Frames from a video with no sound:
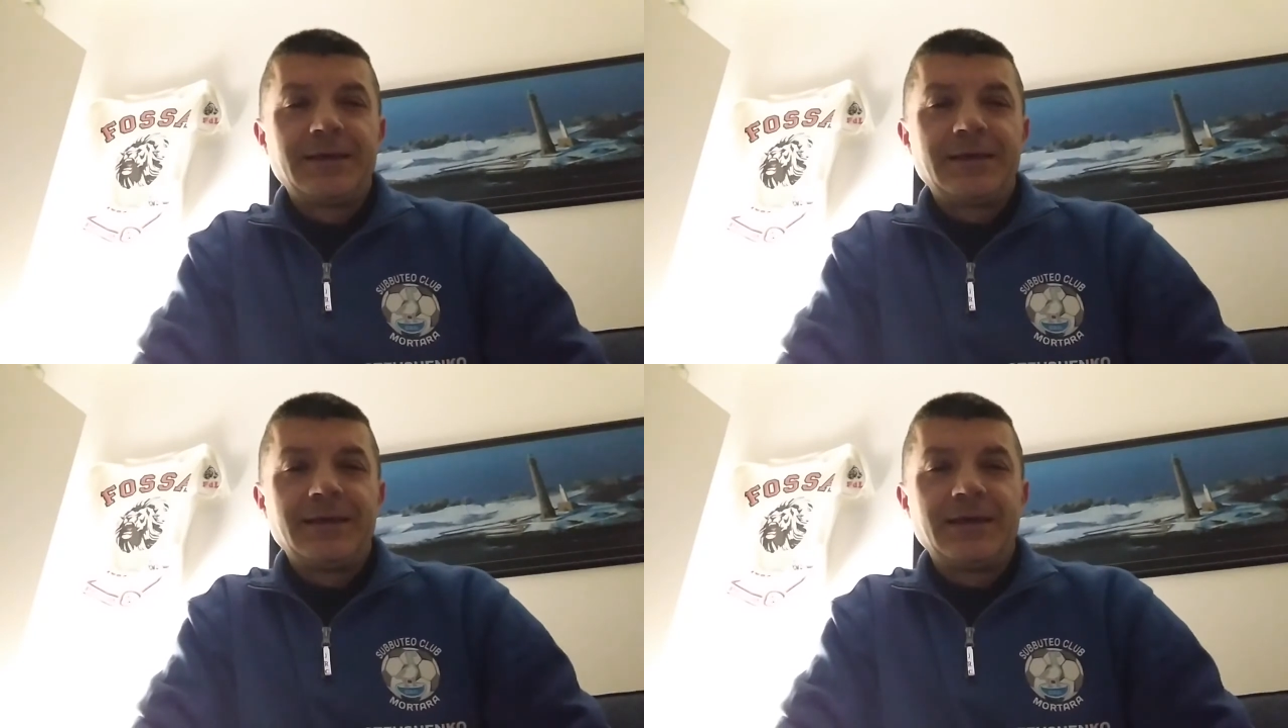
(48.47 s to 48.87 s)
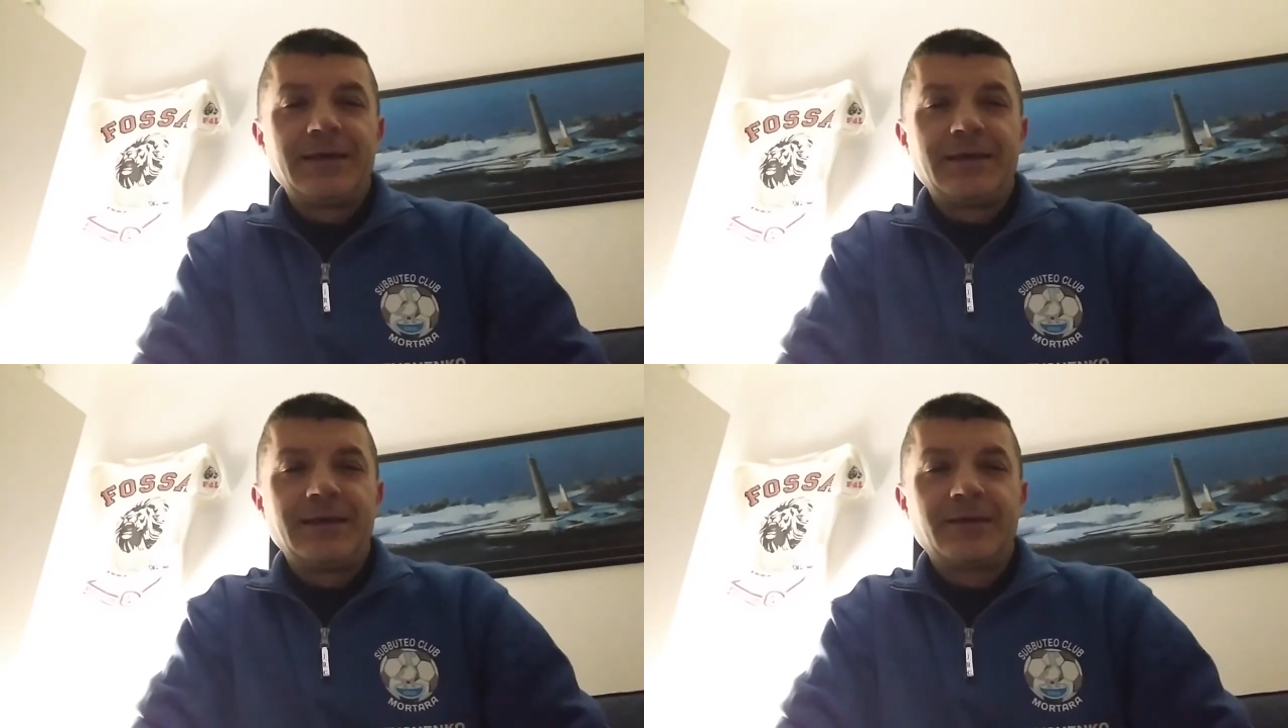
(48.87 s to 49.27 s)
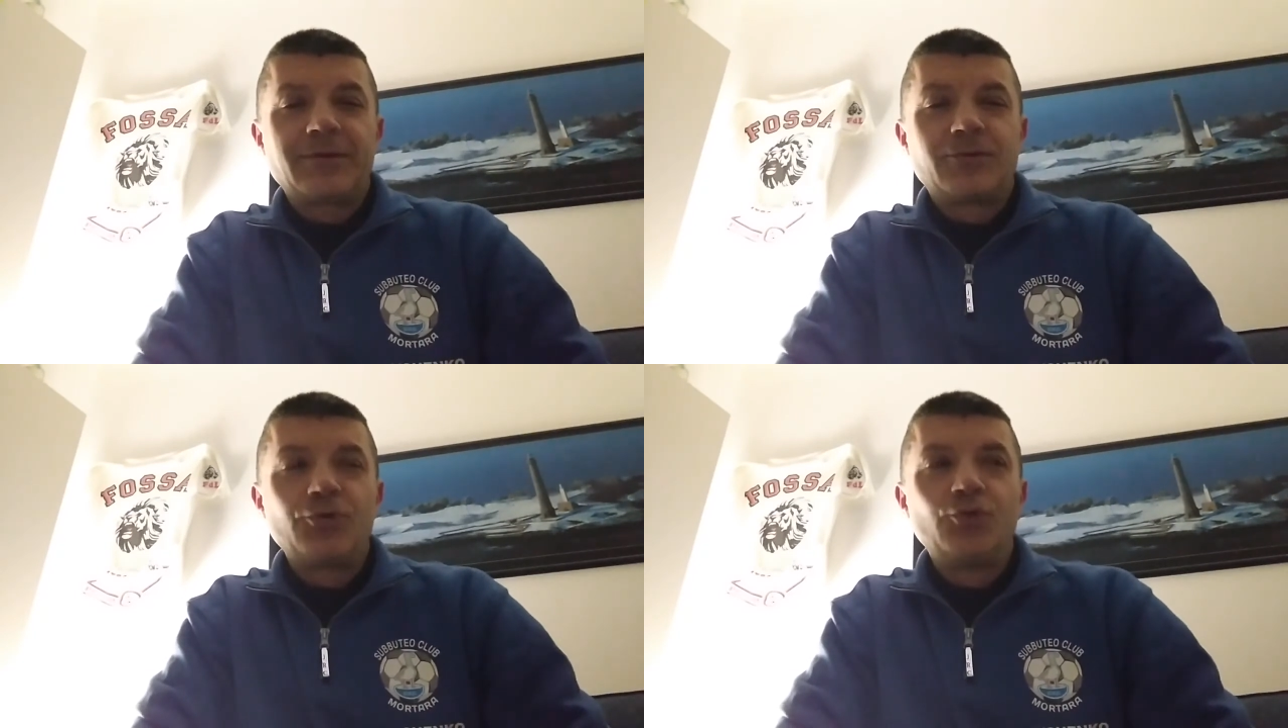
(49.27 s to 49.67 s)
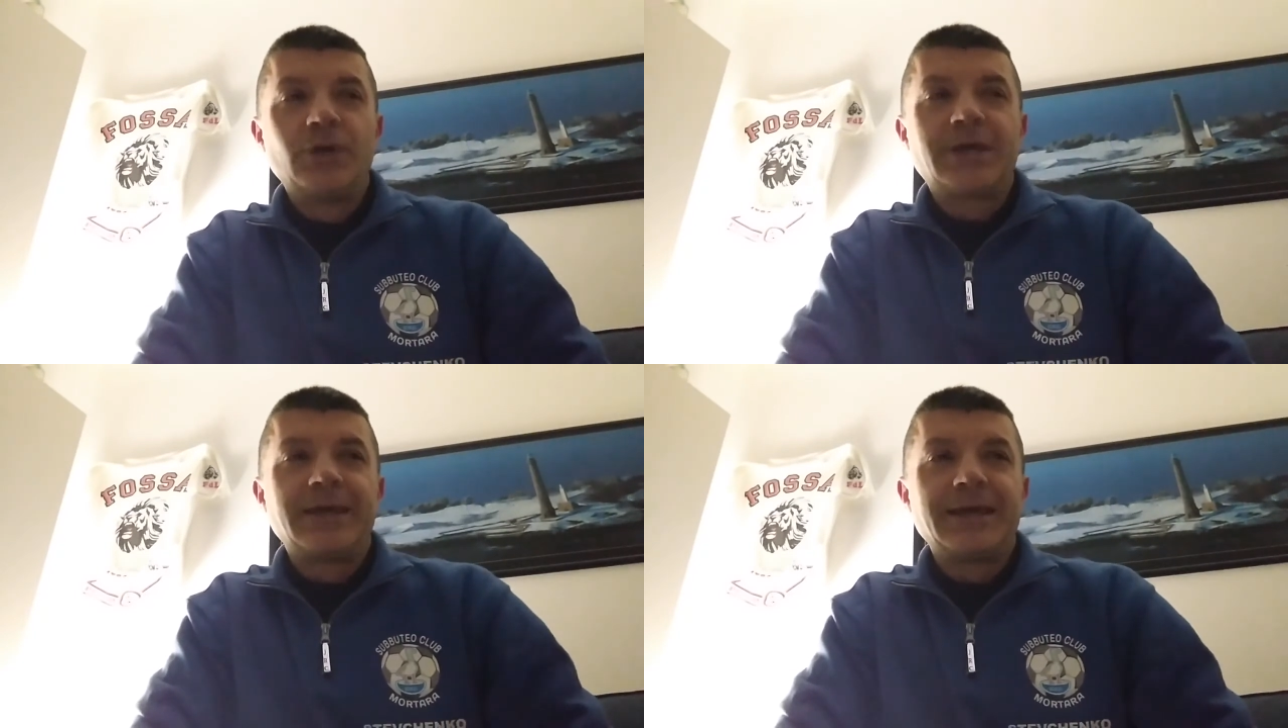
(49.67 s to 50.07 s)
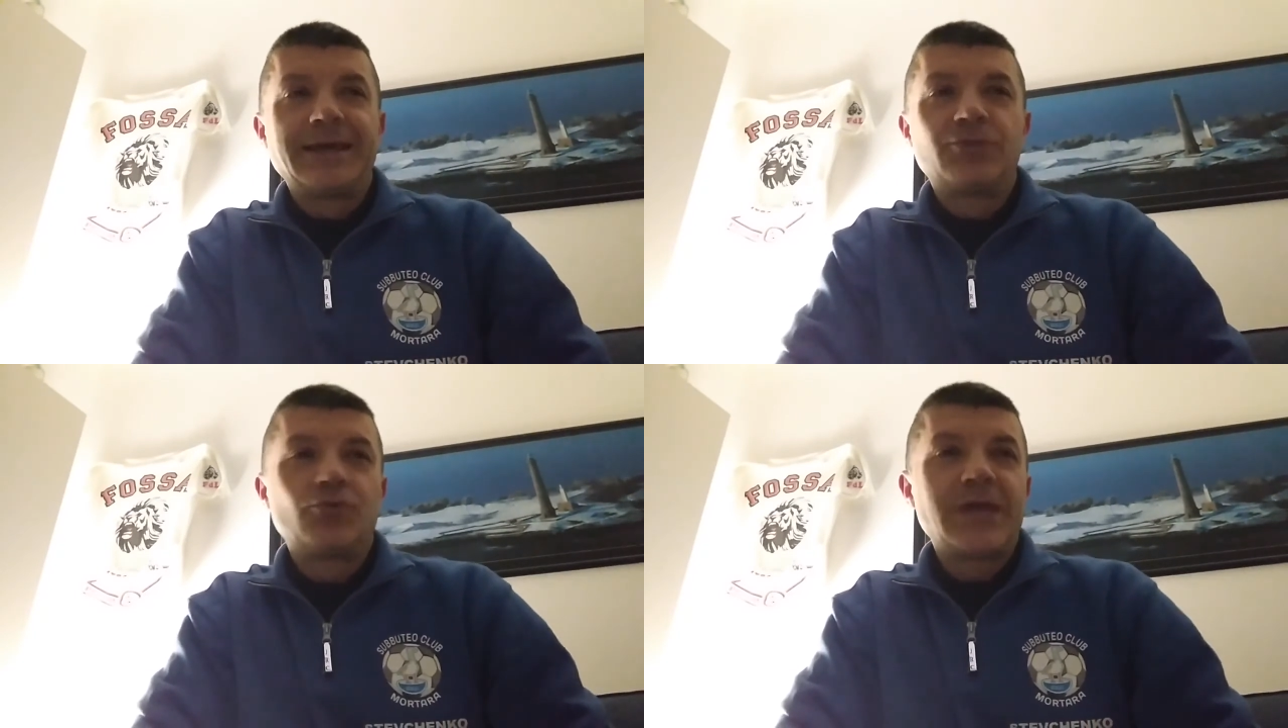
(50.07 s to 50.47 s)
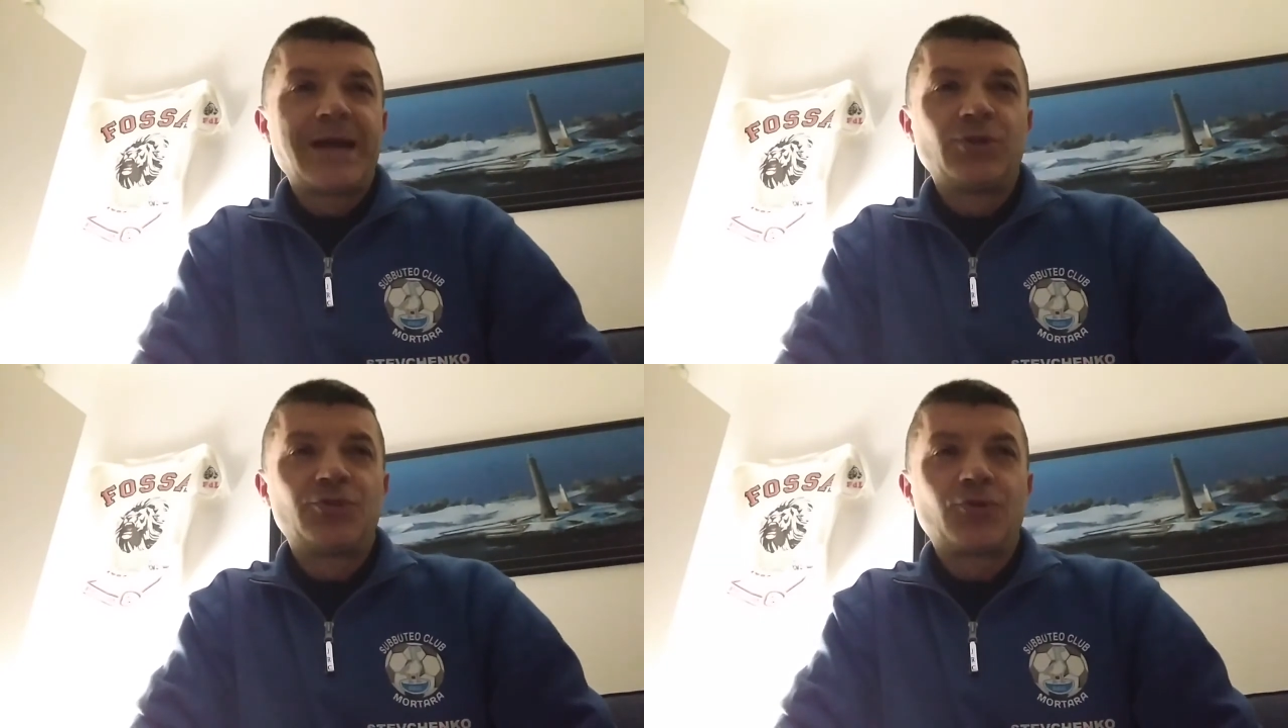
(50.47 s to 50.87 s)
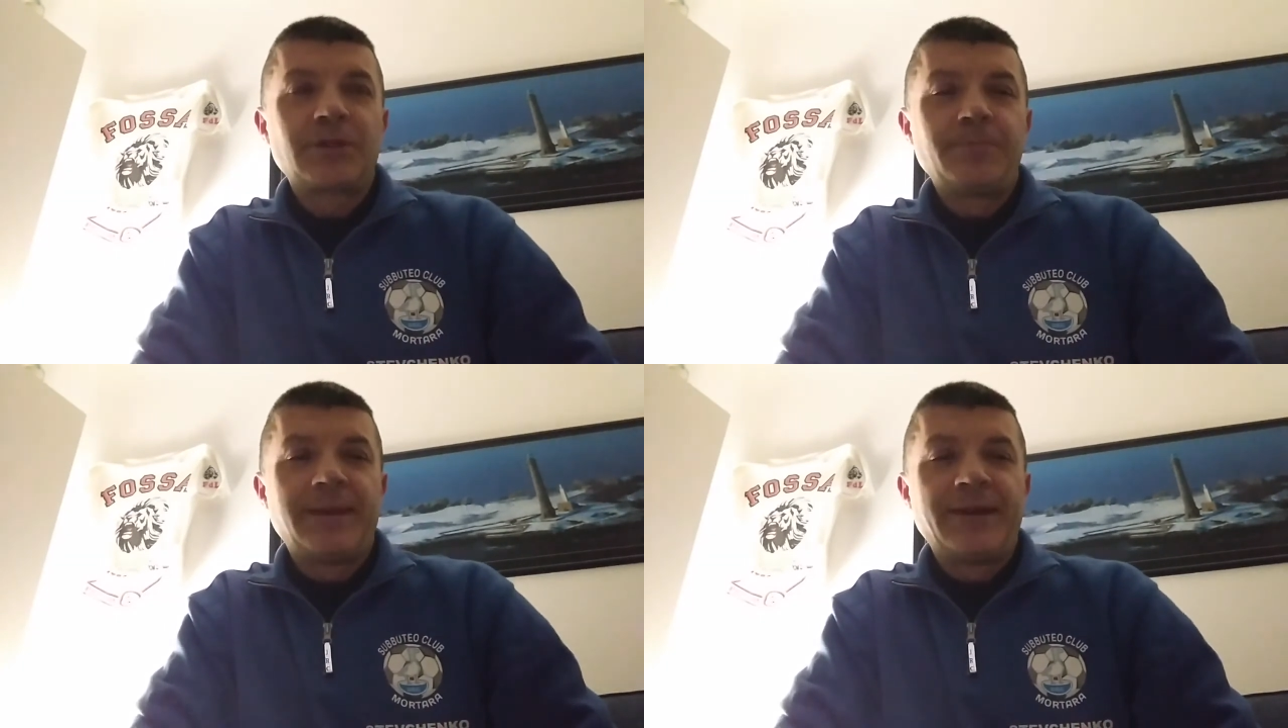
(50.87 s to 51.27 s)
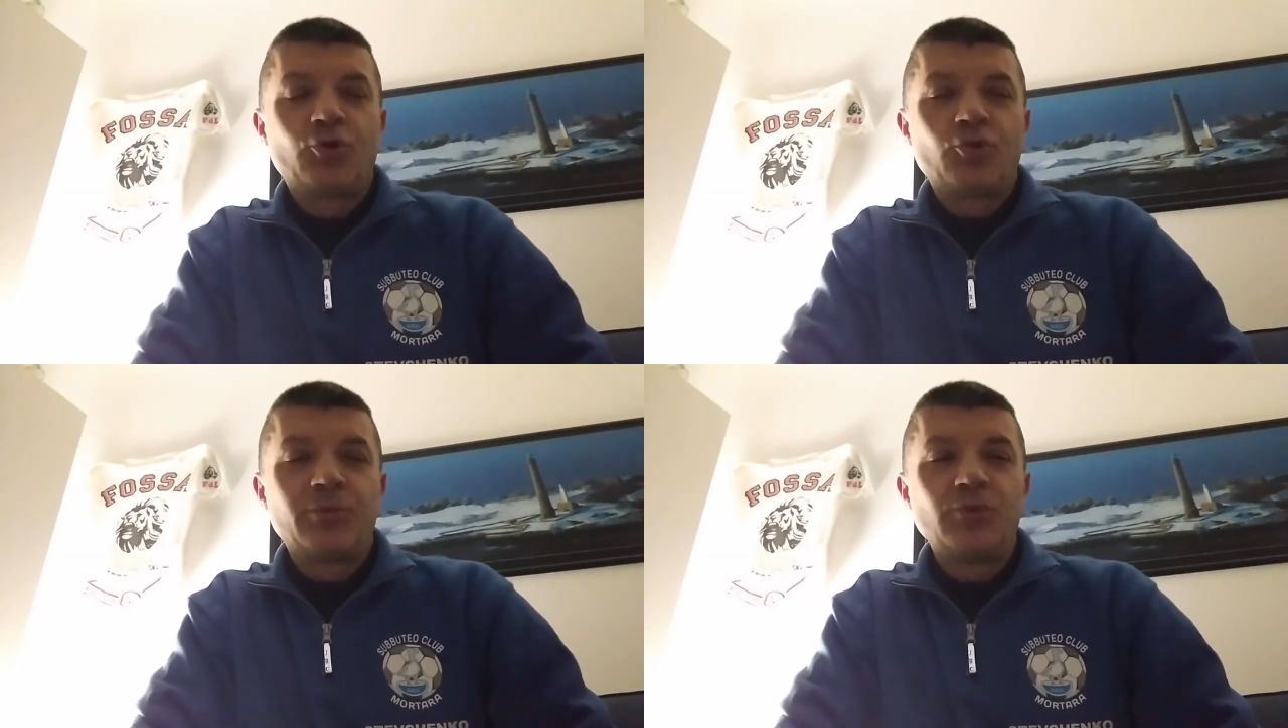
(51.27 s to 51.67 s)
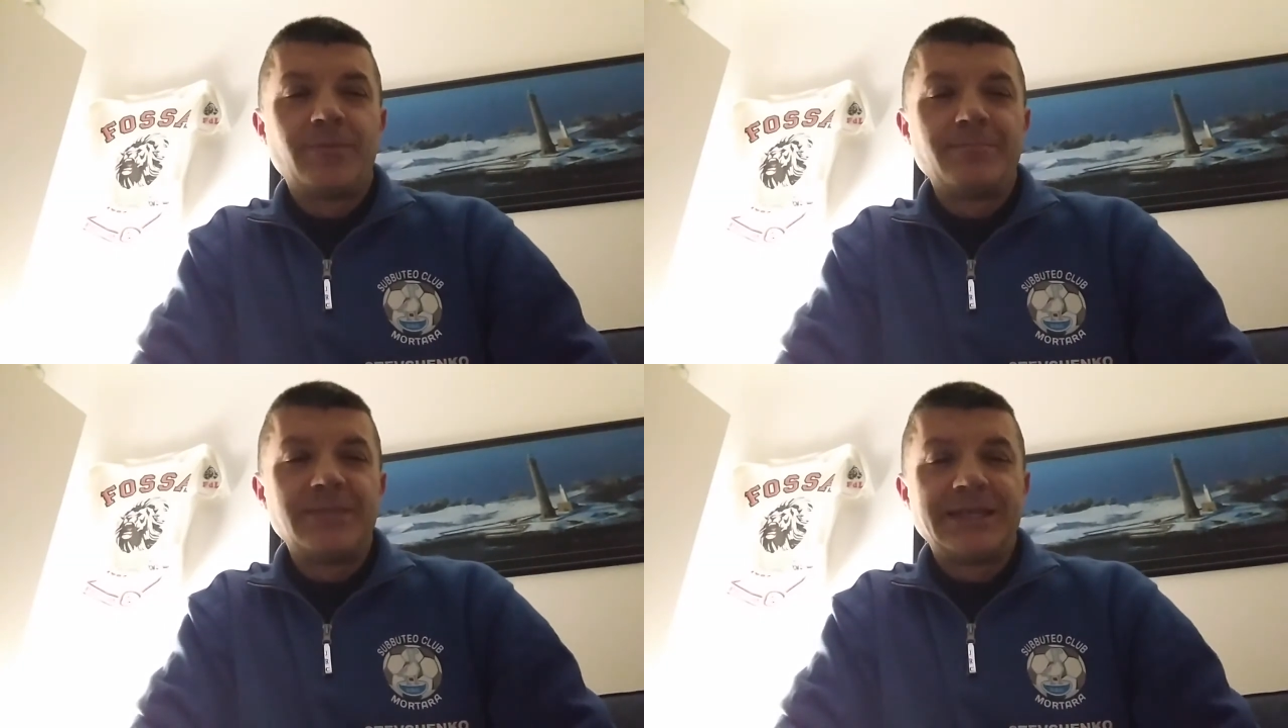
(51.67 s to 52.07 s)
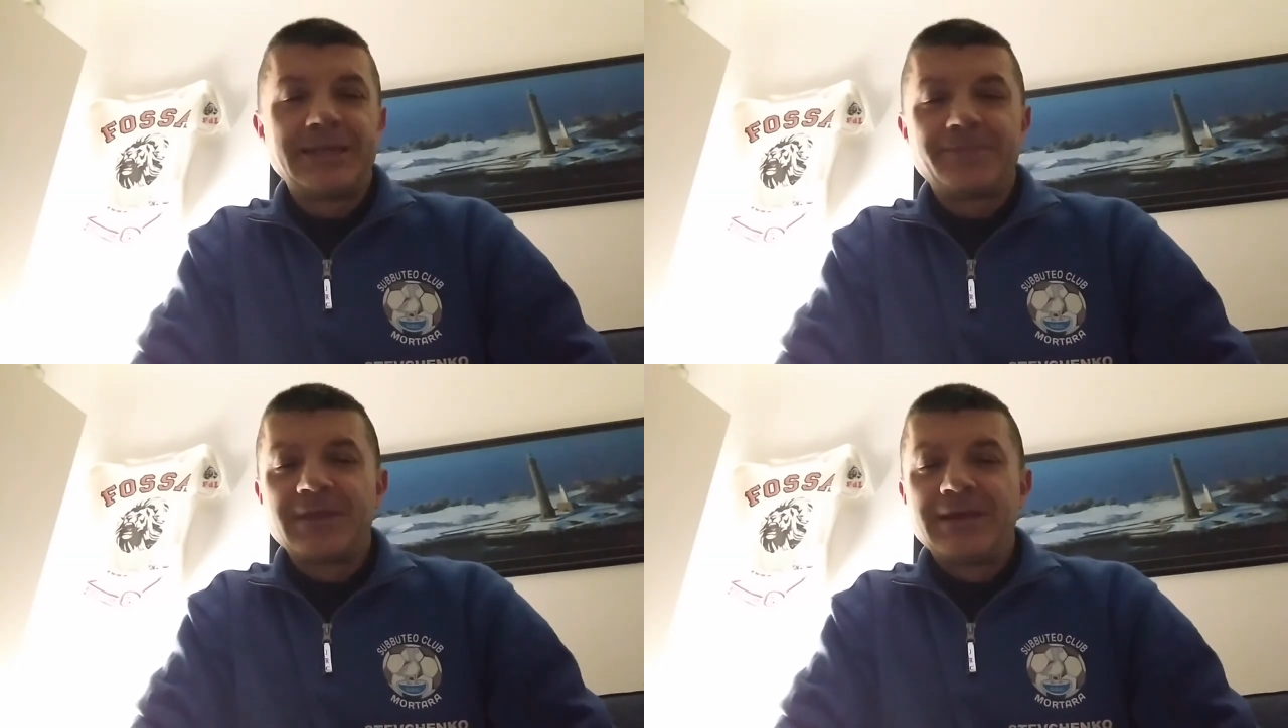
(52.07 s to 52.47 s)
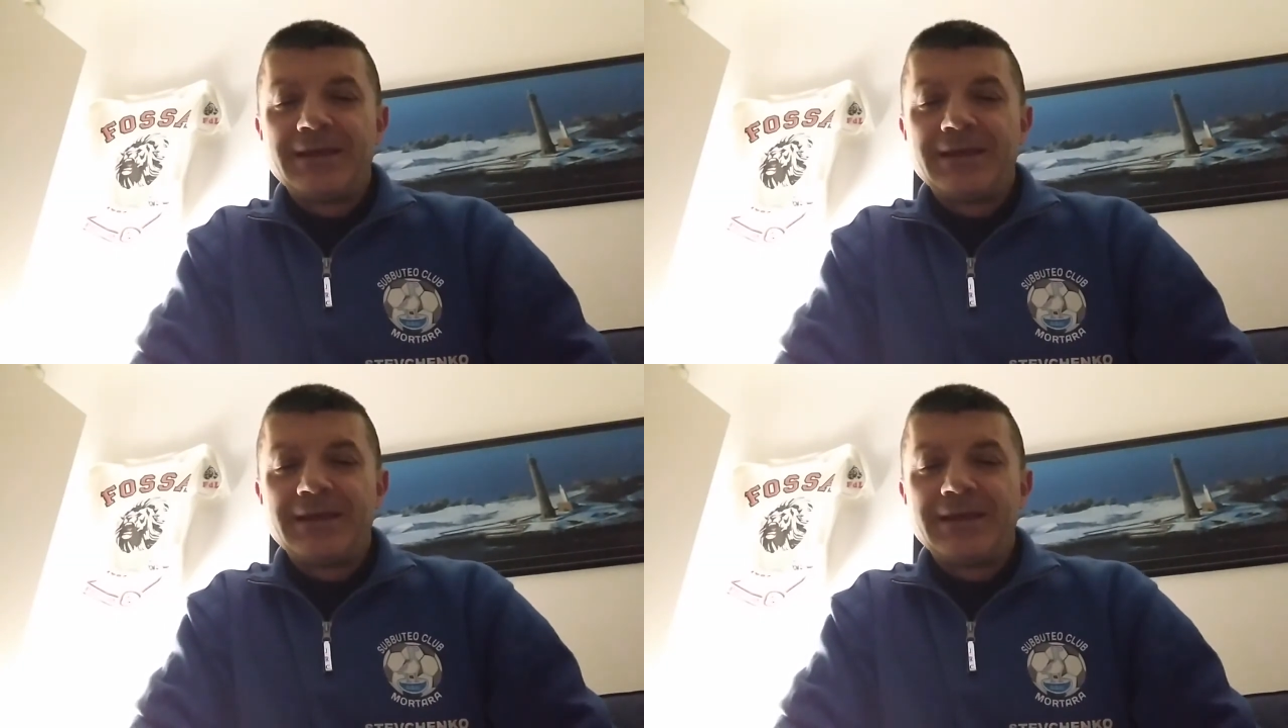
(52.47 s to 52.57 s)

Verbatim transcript: eh, con noi due che gattoniamo attorno al panno come due bambini.